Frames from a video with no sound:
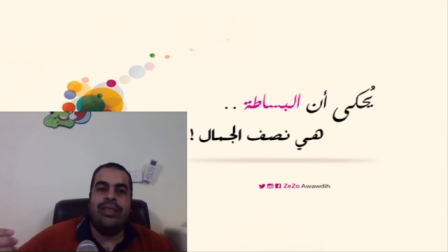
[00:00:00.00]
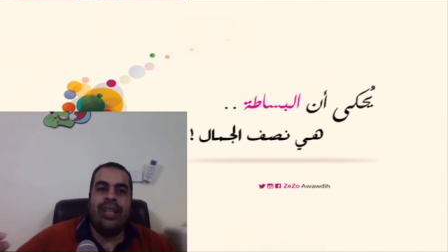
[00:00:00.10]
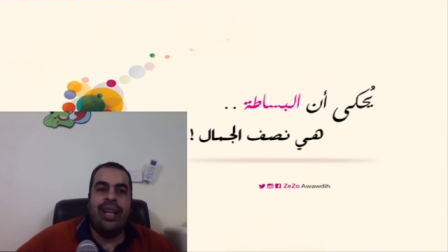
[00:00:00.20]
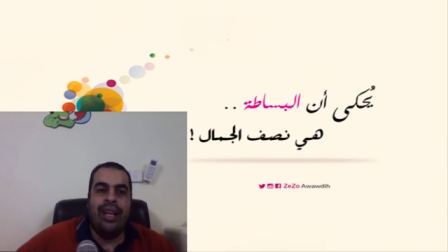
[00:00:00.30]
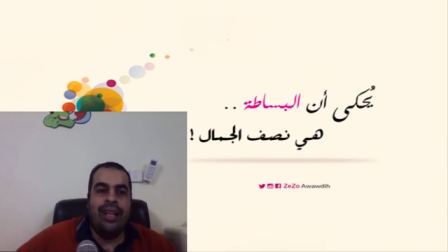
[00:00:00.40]

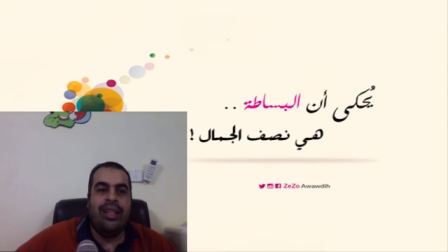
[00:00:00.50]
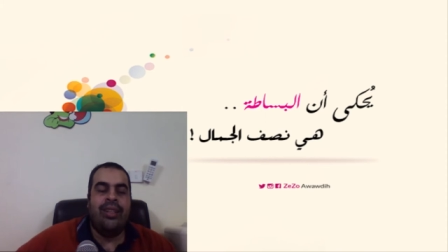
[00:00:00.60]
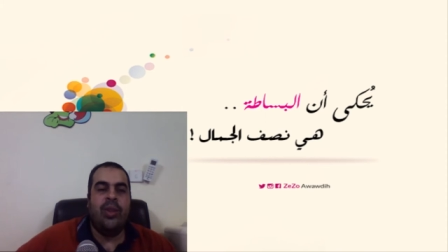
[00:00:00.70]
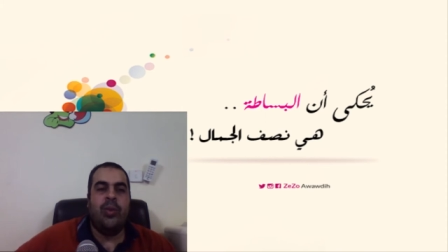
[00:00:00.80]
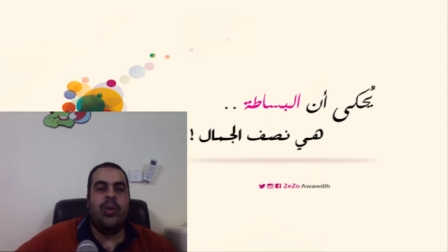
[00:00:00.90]
سهل
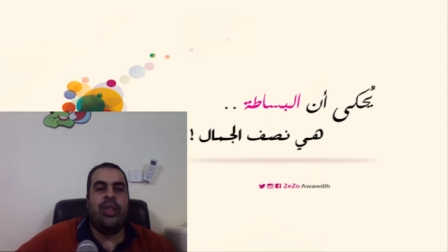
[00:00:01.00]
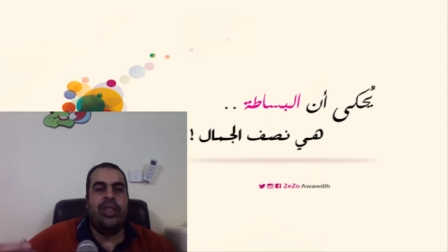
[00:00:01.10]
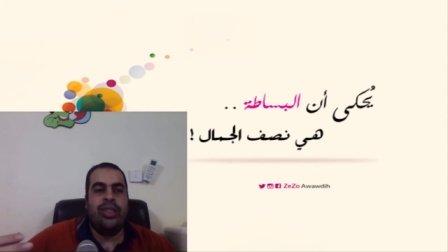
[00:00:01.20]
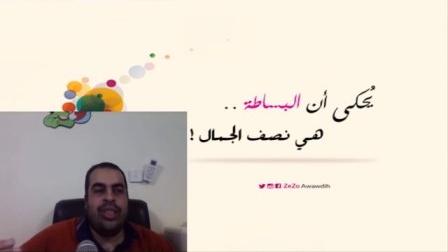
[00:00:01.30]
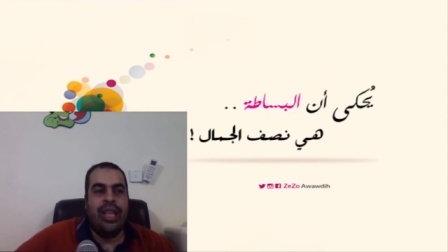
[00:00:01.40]
الامور
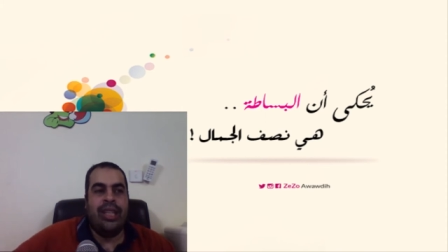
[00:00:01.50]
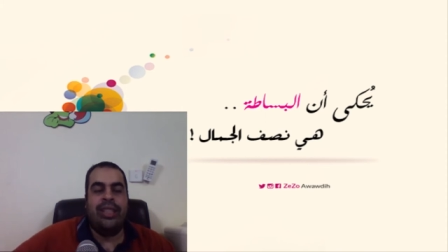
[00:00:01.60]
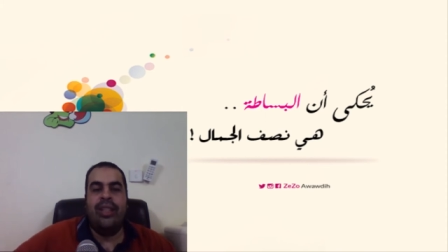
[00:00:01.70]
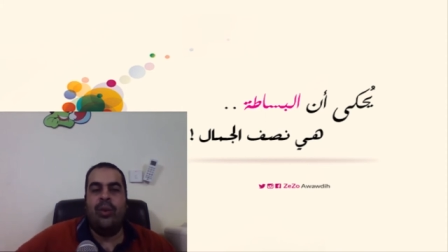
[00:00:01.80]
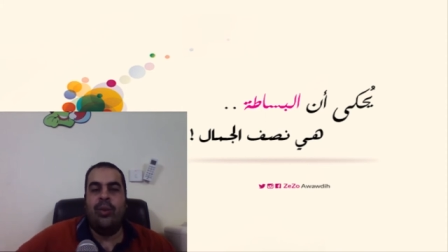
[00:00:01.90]
عيش سهل
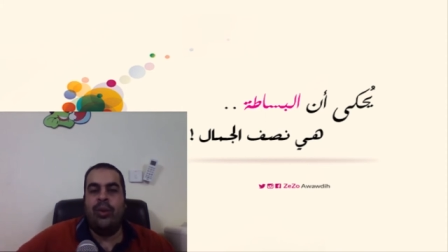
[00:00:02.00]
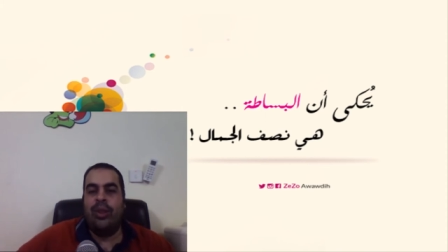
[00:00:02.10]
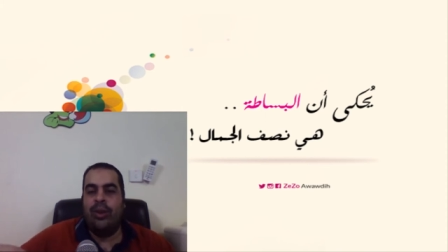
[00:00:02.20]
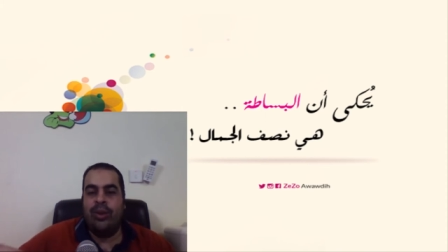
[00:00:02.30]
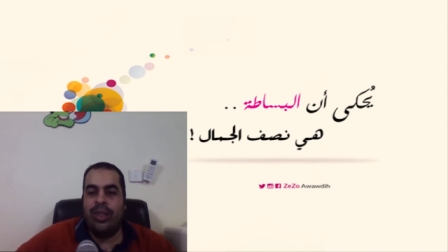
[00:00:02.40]
كده
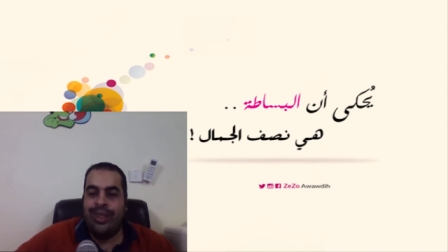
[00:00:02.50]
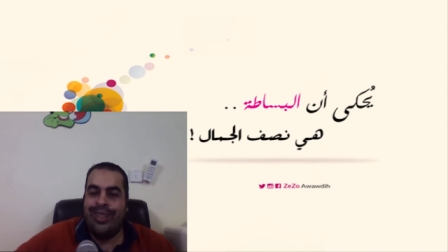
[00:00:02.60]
ولو انت